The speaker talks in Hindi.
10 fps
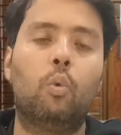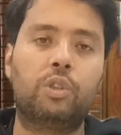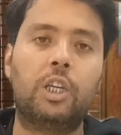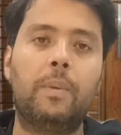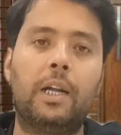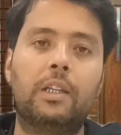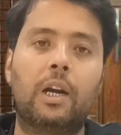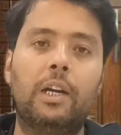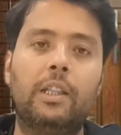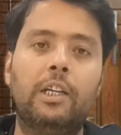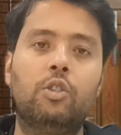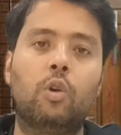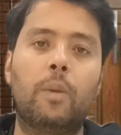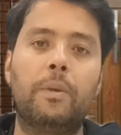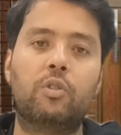उसकी बात कर लेते हैं
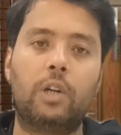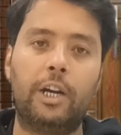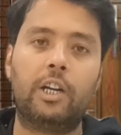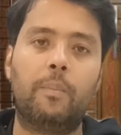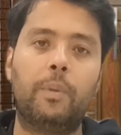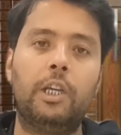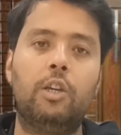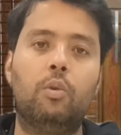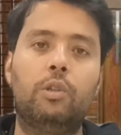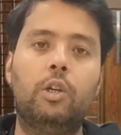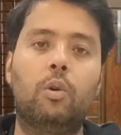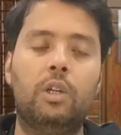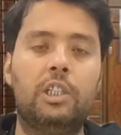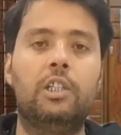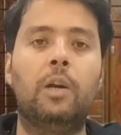जो कि मेसोनाइट कंपनी की होती है और
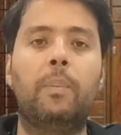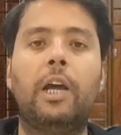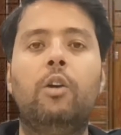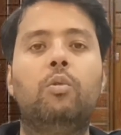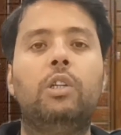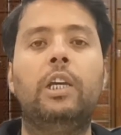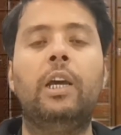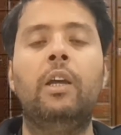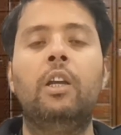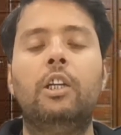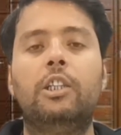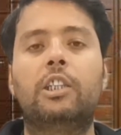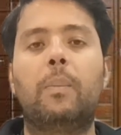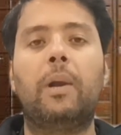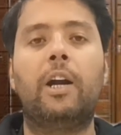ओरिजिनल प्लाई होती है
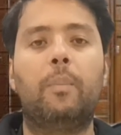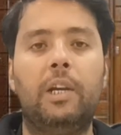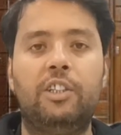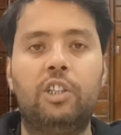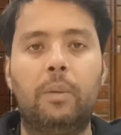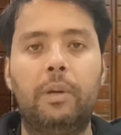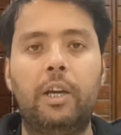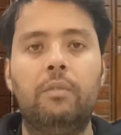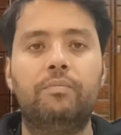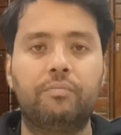जिसका प्लांट मलेशिया में है